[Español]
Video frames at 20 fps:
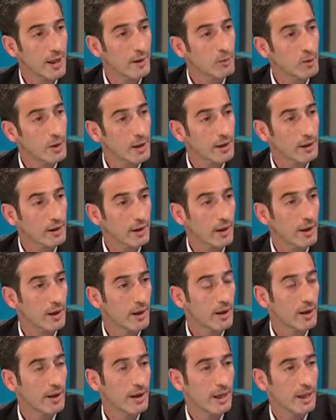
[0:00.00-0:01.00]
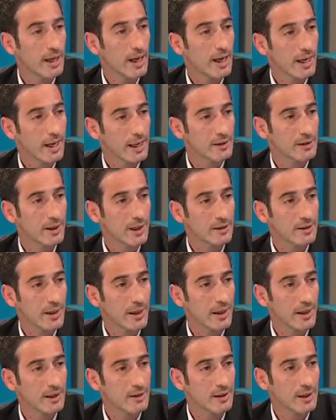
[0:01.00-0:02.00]
y de la muerte en las cárceles
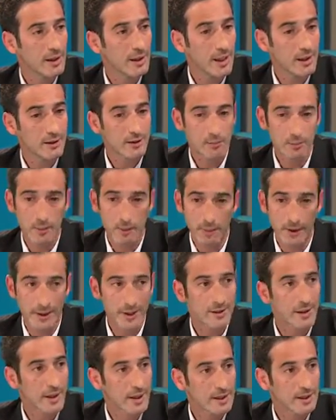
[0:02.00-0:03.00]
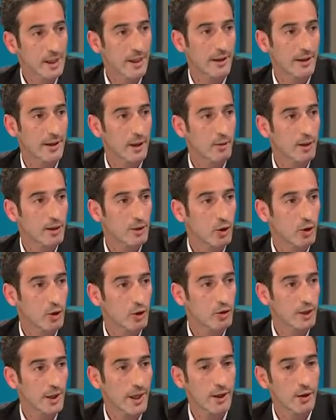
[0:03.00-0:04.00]
argentinas me parece que están en el bando
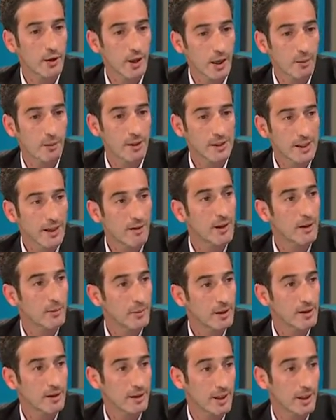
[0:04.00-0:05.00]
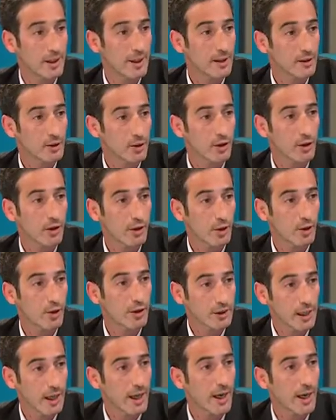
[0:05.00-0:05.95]
contrario y lamentablemente, Néstor, creo que